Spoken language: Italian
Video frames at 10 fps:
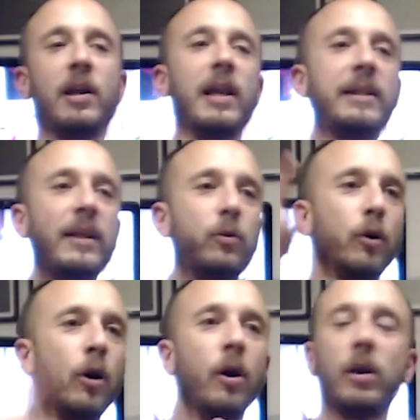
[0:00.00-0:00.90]
l'ha
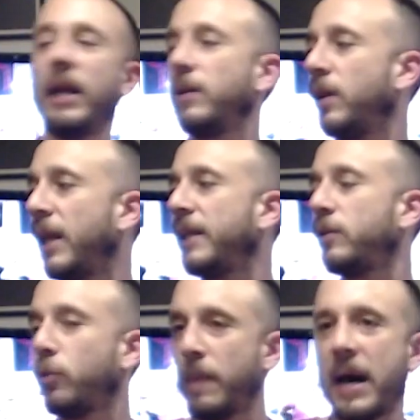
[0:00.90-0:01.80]
detto, l'ha, l'ha
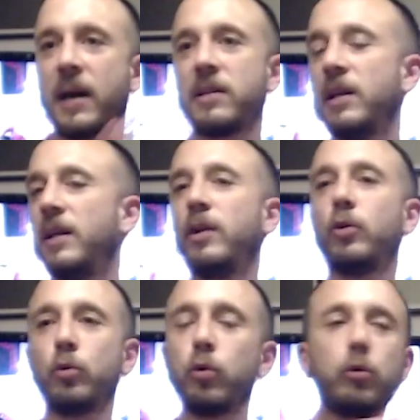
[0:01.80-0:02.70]
detto Marx, l'ha
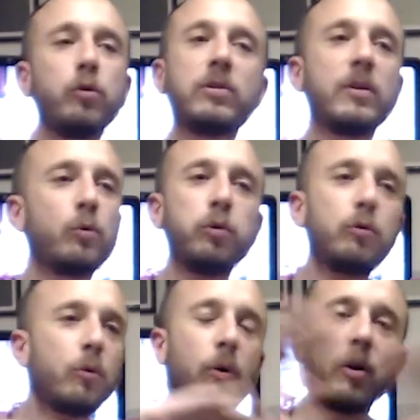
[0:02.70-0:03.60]
detto tu, tut,
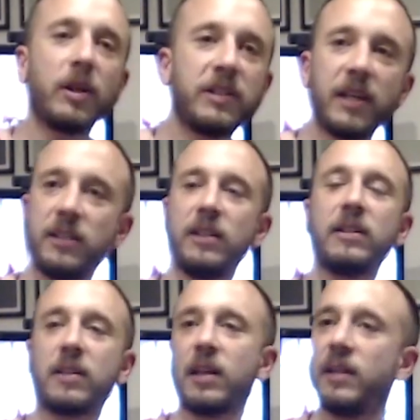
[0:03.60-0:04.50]
tutto quello che c'è a
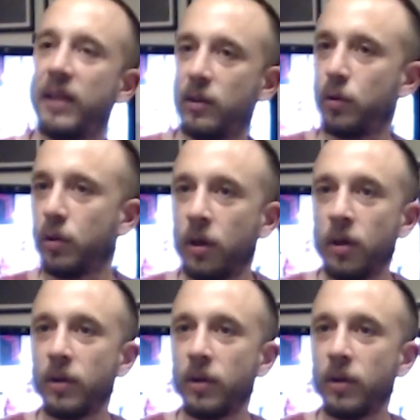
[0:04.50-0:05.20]
sinistra l'ha detto,